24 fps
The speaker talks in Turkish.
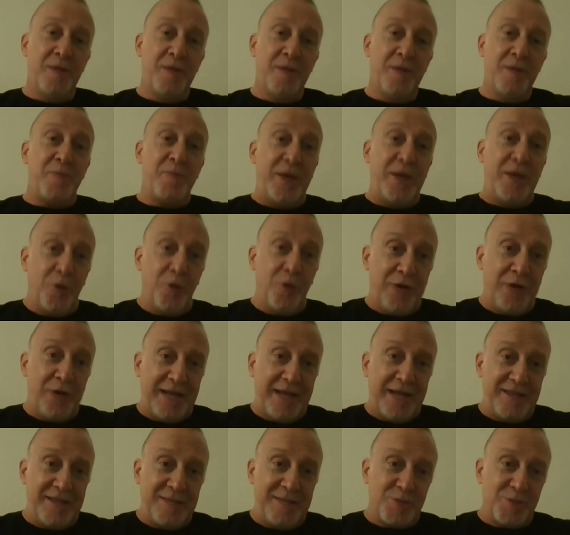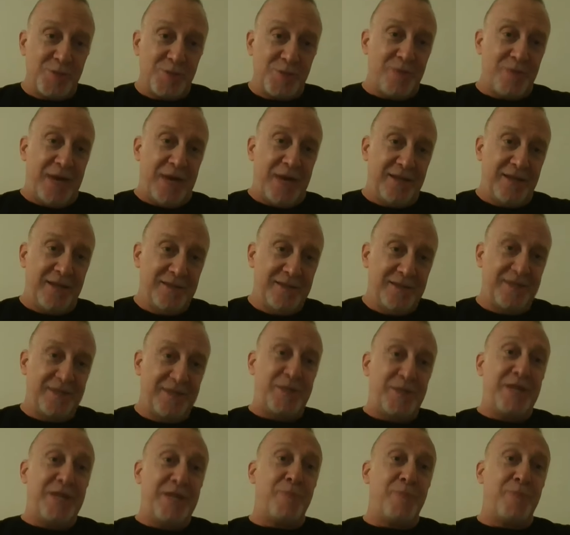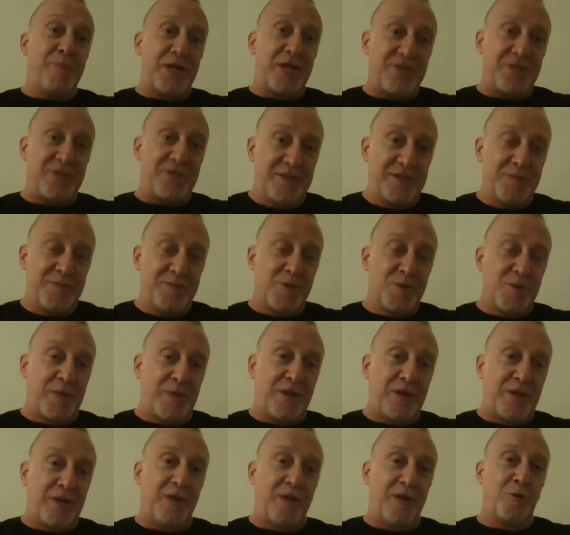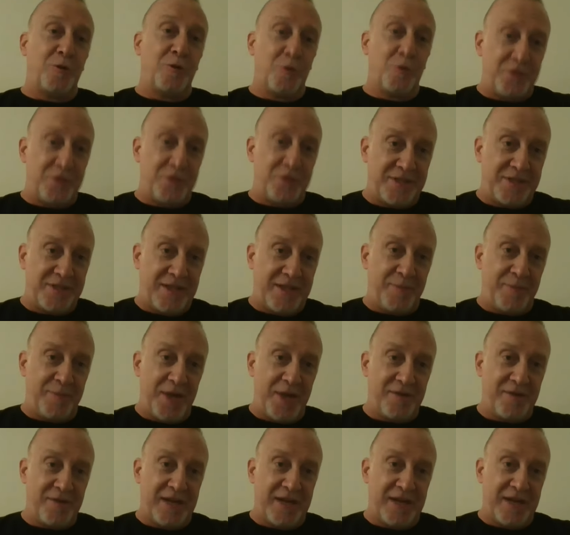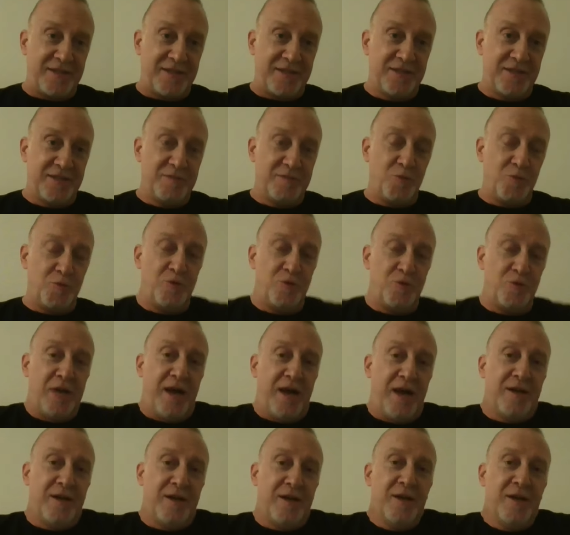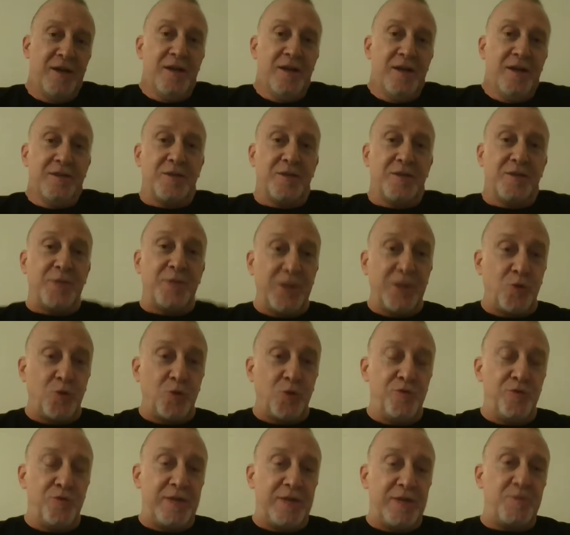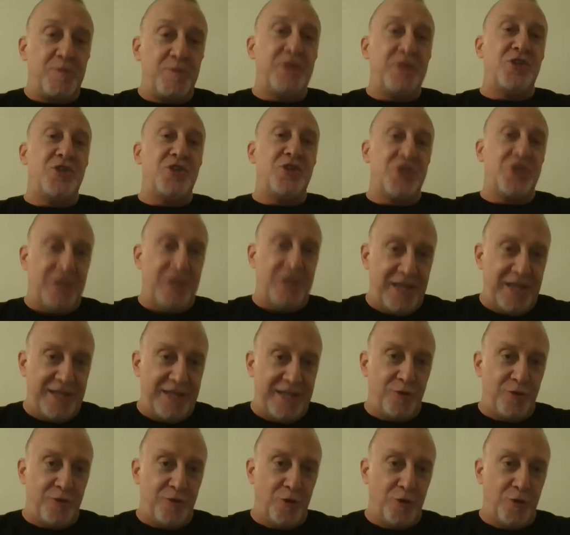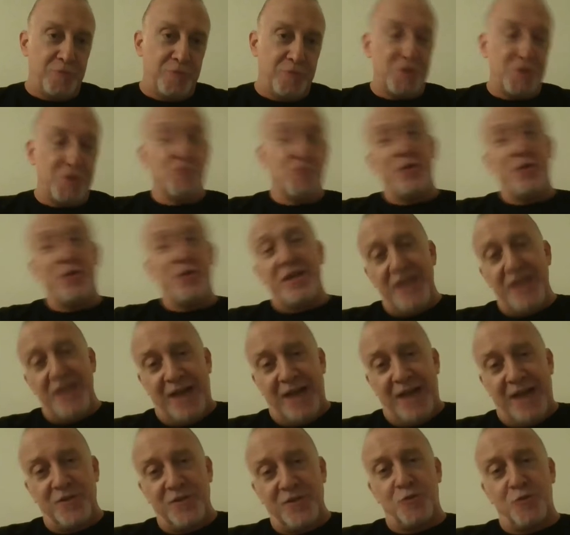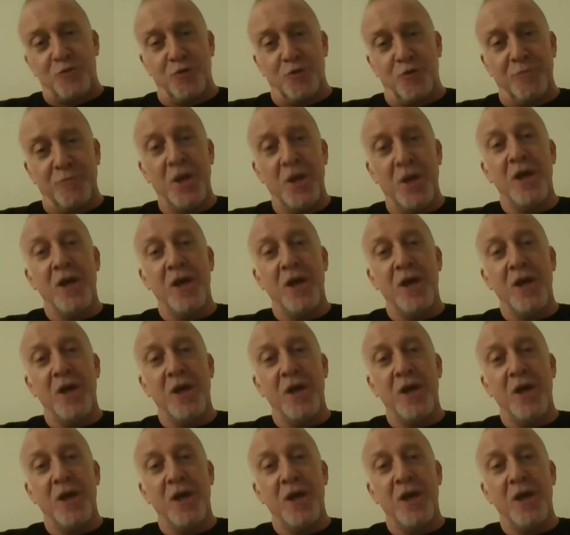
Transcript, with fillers: Ben öğrendiğim zaman, ilk başladığım zaman analog sistemler vardı. Dünya tabana kuvvet bir dijitale gidiyor. Şimdi bunları niye anlatıyorum?